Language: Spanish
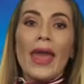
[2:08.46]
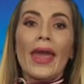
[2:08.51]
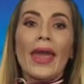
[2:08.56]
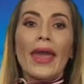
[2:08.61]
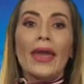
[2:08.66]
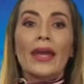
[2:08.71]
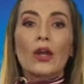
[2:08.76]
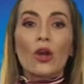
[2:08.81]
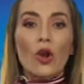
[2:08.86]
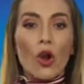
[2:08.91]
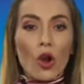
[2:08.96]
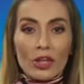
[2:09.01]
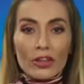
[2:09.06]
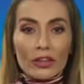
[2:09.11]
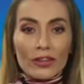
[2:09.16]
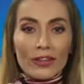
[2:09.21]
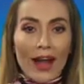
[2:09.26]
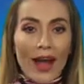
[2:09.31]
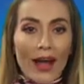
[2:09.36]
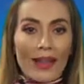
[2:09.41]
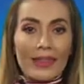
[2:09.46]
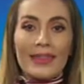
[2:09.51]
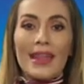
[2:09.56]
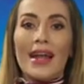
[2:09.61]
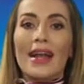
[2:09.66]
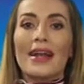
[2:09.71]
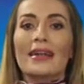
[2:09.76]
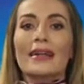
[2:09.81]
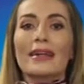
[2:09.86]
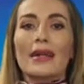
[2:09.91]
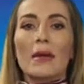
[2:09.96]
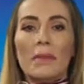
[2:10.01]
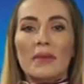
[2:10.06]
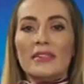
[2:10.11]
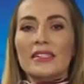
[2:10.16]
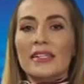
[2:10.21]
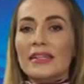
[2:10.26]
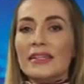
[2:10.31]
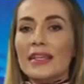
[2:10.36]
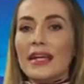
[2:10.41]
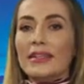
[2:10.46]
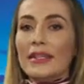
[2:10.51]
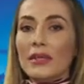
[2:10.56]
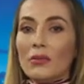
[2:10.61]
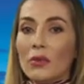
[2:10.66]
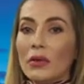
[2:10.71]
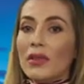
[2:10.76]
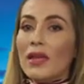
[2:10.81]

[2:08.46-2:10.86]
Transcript: en contra del representativo